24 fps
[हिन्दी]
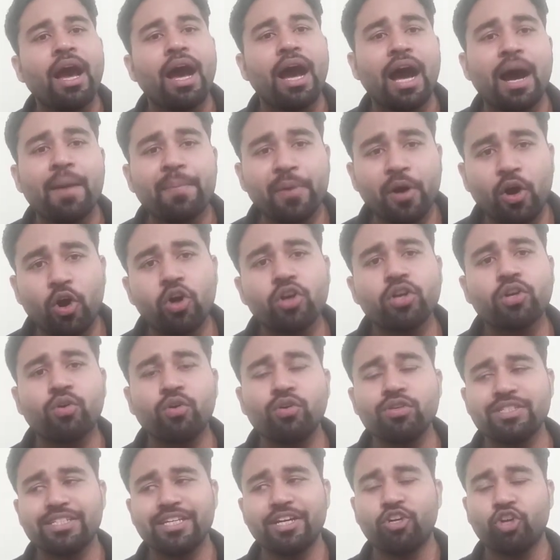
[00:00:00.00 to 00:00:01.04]
आप और
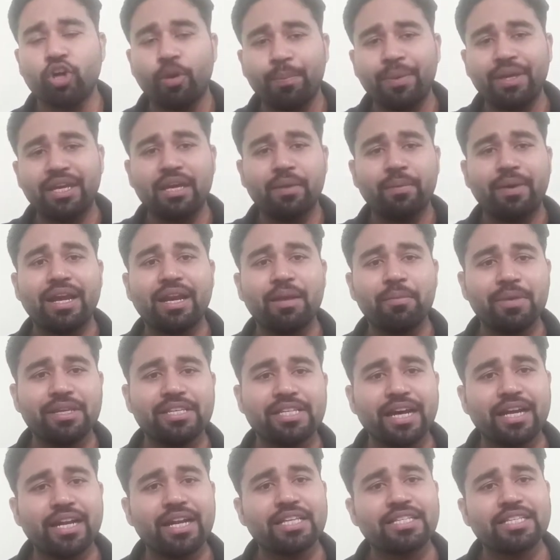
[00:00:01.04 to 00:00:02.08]
कौन से टॉपिक के बारे में
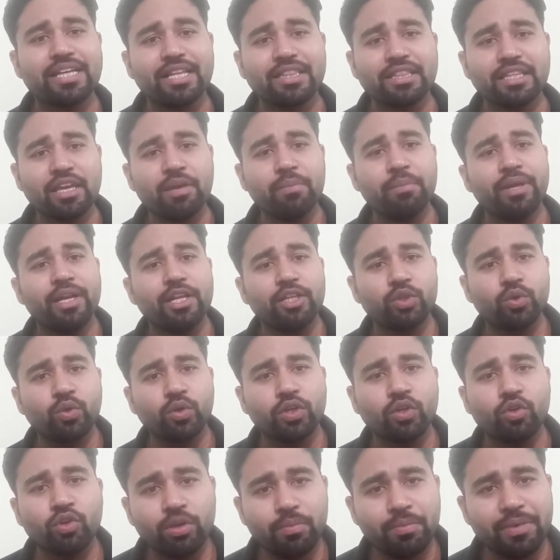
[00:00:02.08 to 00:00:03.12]
जानना चाहते हैं मेरे थ्रू
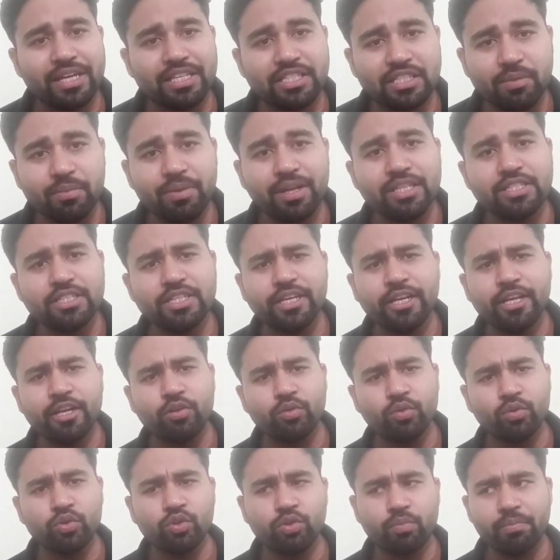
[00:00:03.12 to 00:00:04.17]
क्योंकि मैं एक सिविल इंजीनियर
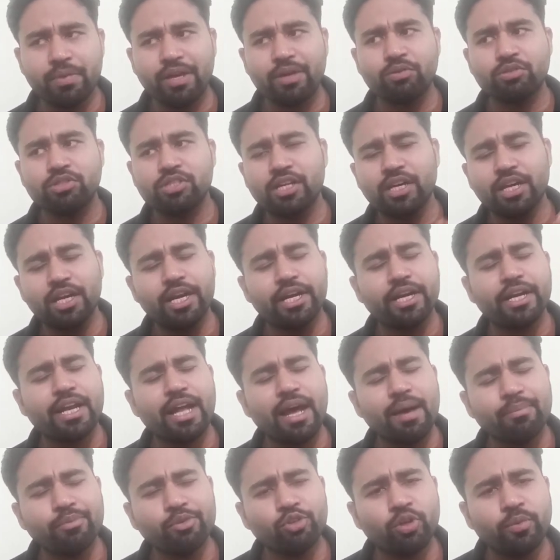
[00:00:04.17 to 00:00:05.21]
हूं तो मैं उससे रिलेटेड
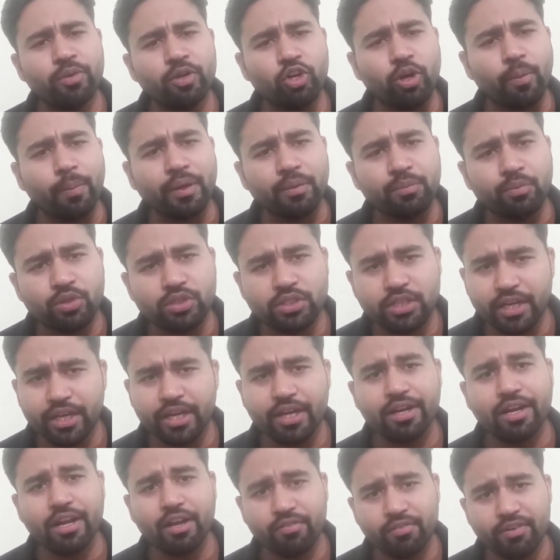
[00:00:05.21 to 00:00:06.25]
आप जो भी टॉपिक
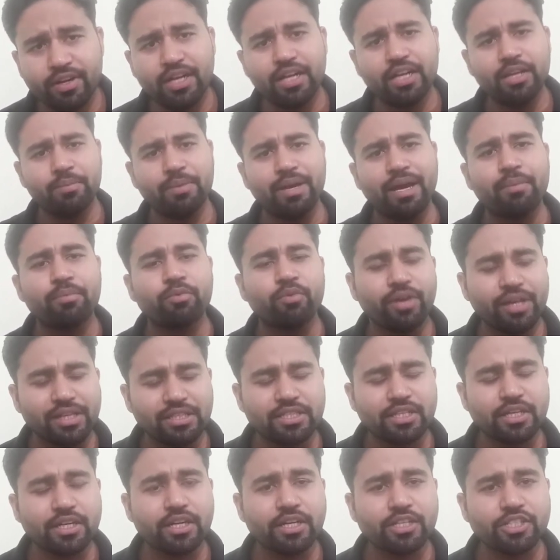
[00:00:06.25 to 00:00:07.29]
पूछेंगे डेफिनेटली मैं आपको
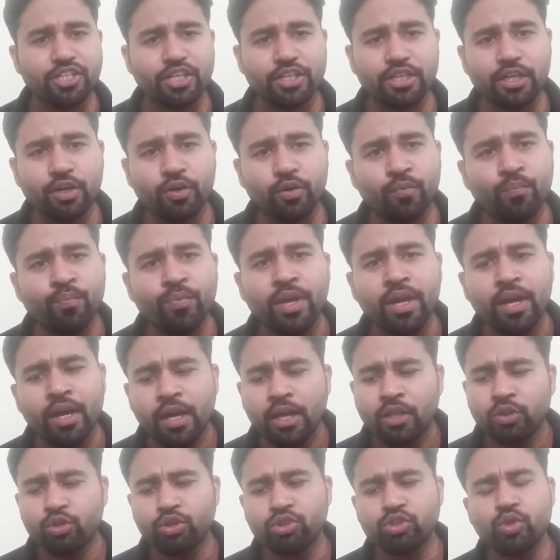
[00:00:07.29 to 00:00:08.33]
आंसर कर सकता हूं
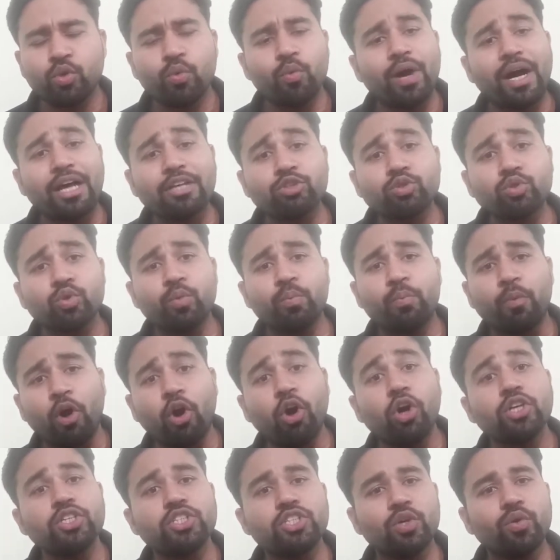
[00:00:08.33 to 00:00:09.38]
दोस्तों वास्तु
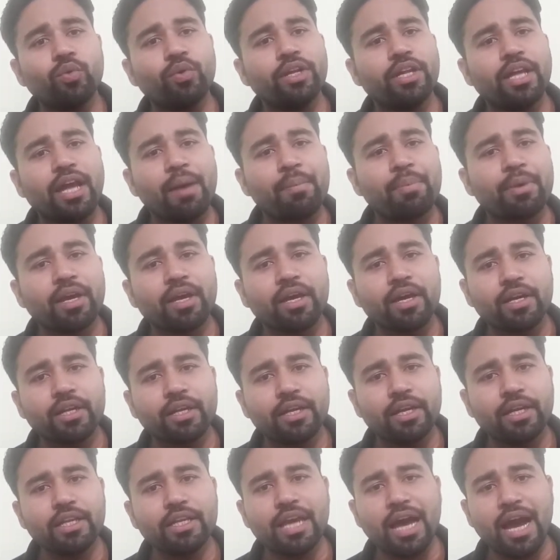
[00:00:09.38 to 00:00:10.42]
बहुत जरूरी है आपके घर
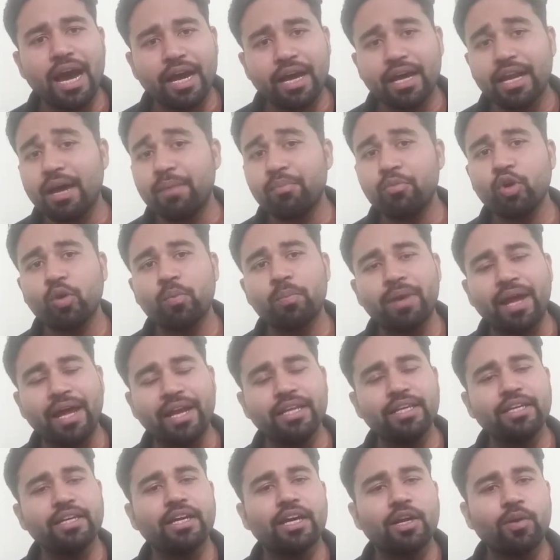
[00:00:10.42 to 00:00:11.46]
के लिए अगर आप लोग
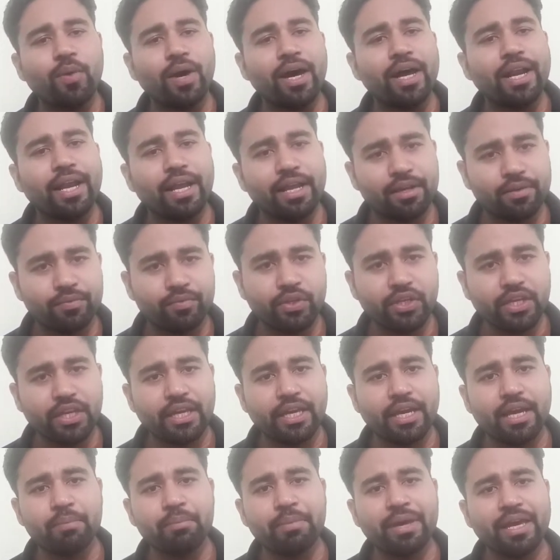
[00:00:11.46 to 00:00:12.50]
प्लानिंग करवा रहे हैं
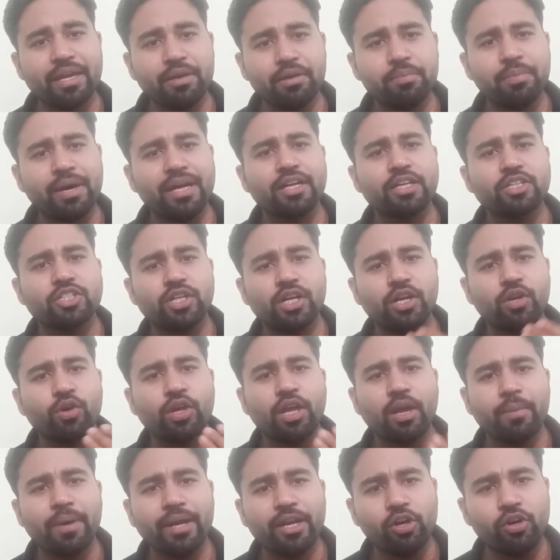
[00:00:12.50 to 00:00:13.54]
ठीक है मैं ये मान के चल रहा हूँ
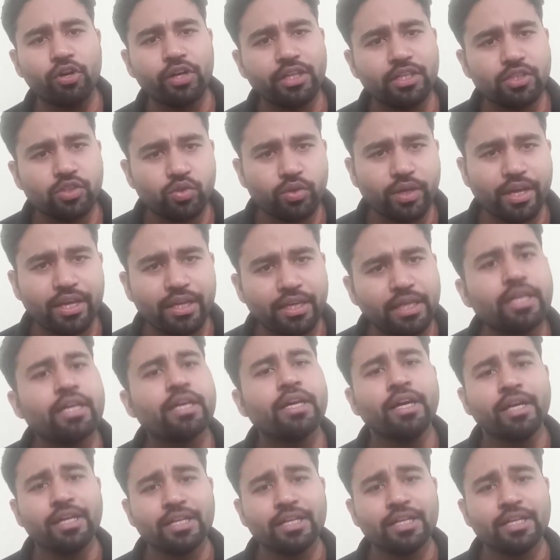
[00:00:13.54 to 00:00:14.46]
कि हमारी ऑडियंस जो है ये